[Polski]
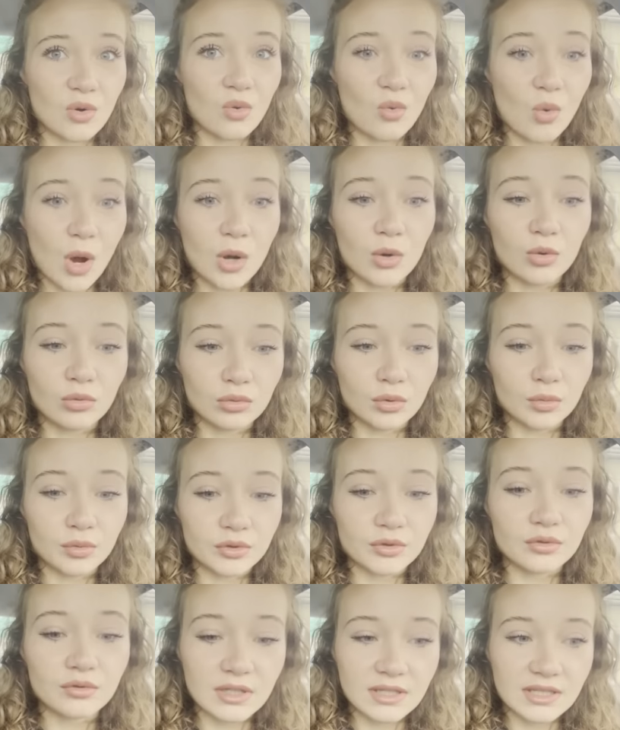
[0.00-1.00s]
wow, po
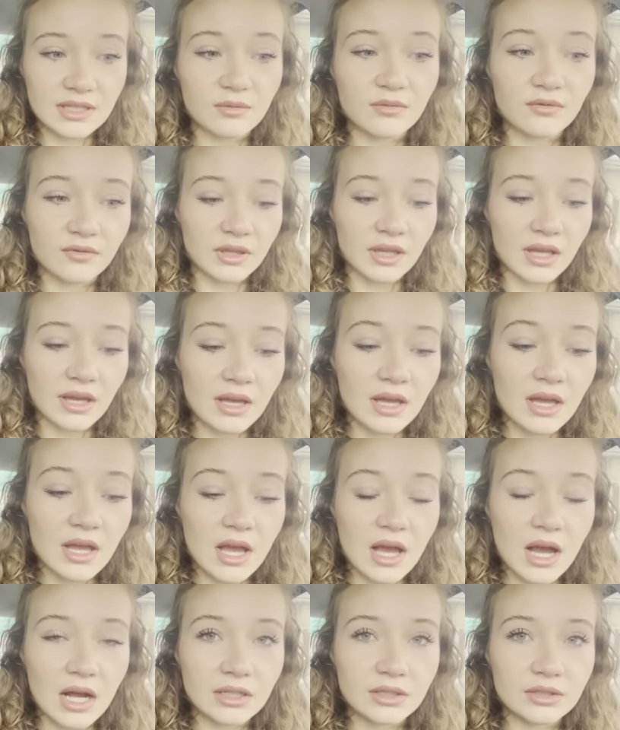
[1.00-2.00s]
prostu niesamowite.
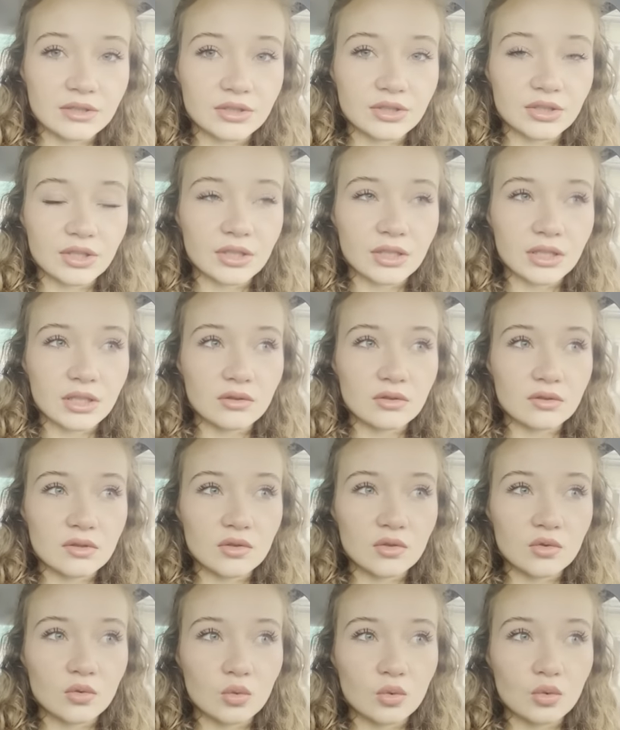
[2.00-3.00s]
Ale dzisiaj taki dosyć
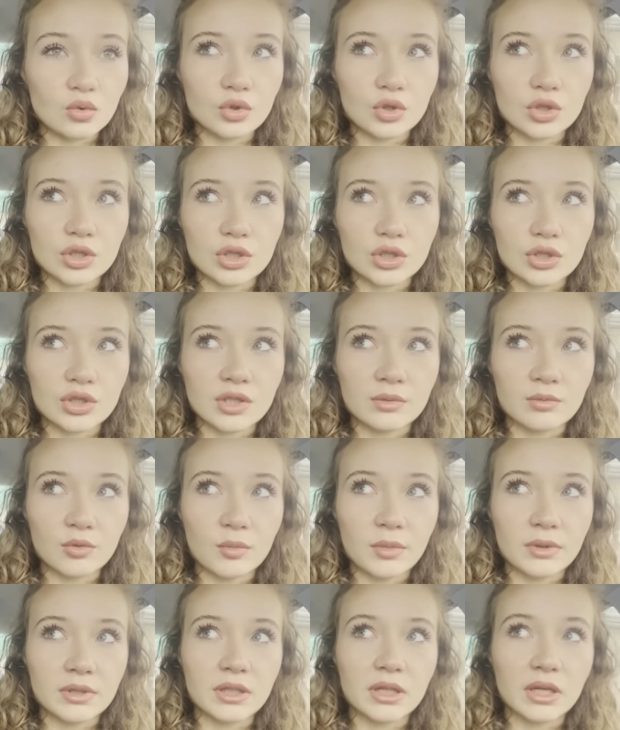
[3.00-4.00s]
dłuższy dzień, bo
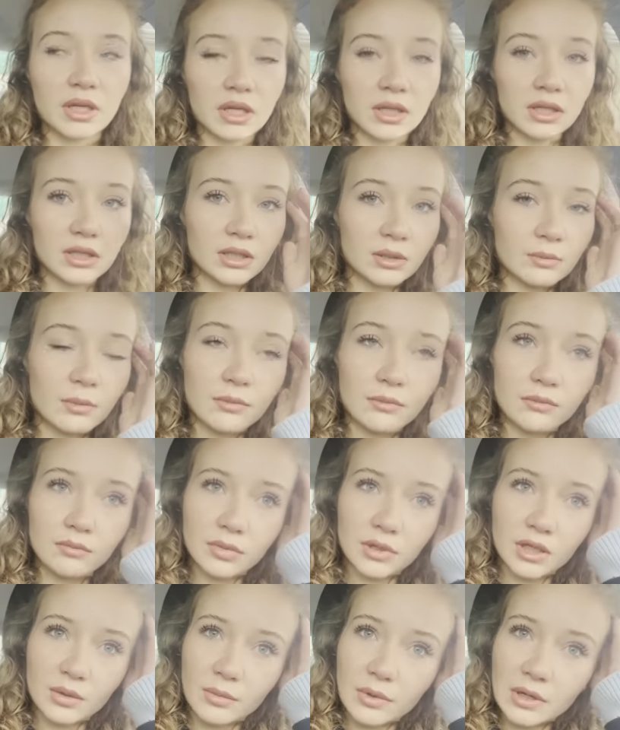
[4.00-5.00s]
będę im
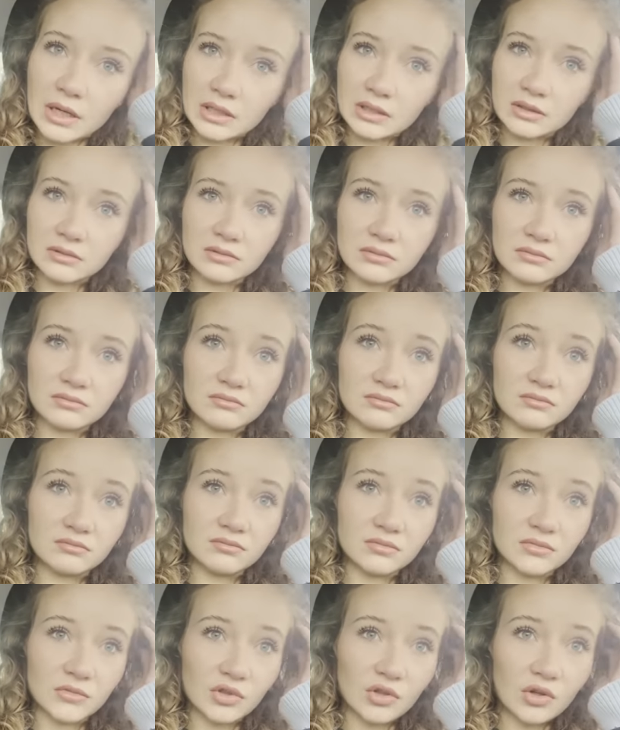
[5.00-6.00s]
chyba
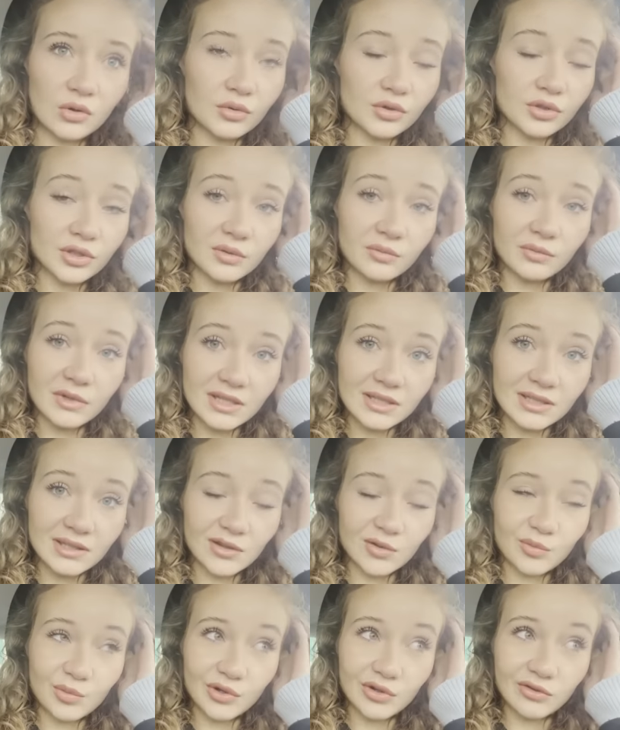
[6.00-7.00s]
no około 17
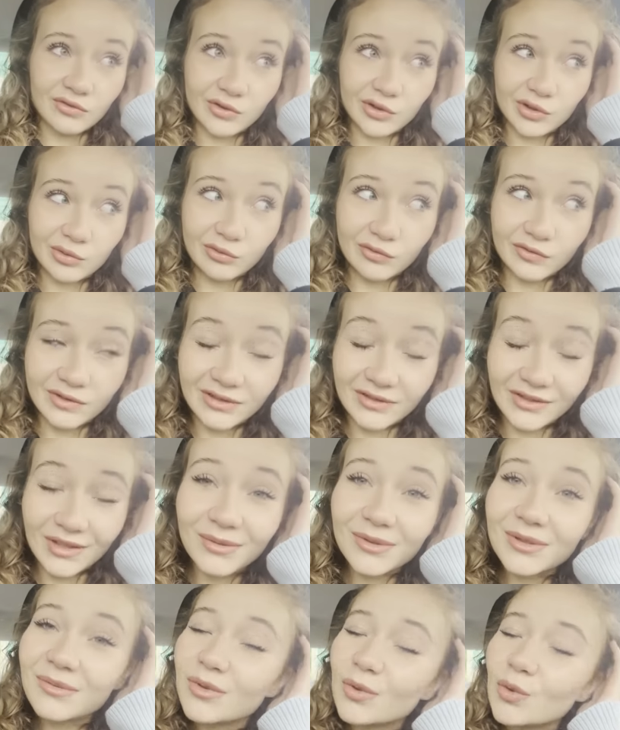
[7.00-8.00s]
dopiero w domu, co?
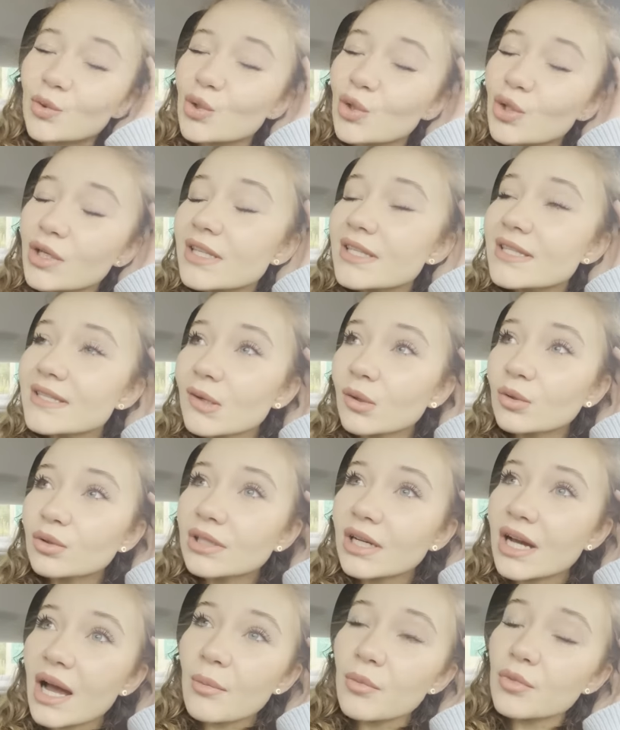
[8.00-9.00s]
Dużo
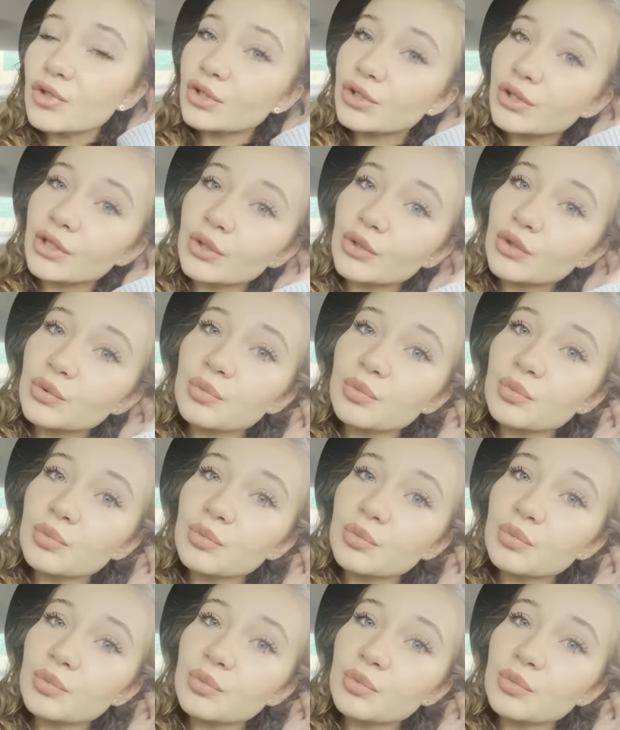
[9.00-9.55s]
jedzonka, może to jakoś